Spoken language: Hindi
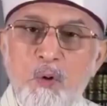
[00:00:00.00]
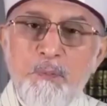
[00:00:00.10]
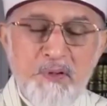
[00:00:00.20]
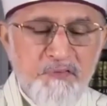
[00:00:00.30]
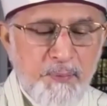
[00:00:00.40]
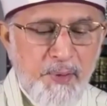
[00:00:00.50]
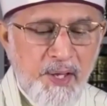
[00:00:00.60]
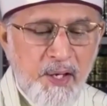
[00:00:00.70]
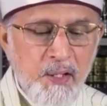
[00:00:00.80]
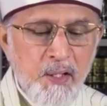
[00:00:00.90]
और फिर
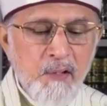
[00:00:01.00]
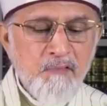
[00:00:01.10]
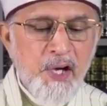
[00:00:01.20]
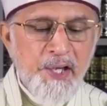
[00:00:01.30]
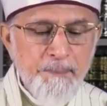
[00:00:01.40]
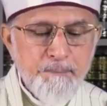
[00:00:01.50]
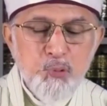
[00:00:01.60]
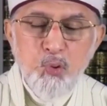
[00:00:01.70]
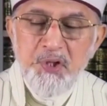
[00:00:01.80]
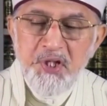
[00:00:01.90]
फरमाया
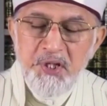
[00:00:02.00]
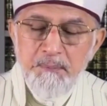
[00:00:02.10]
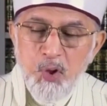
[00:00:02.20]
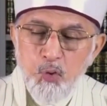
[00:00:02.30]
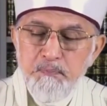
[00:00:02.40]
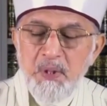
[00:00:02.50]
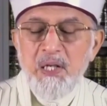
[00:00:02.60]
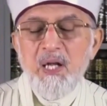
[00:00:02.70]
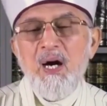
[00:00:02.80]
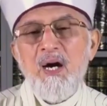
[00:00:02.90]
वाहिबूनी
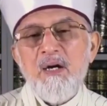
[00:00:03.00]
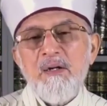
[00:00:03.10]
बेहबिल्ला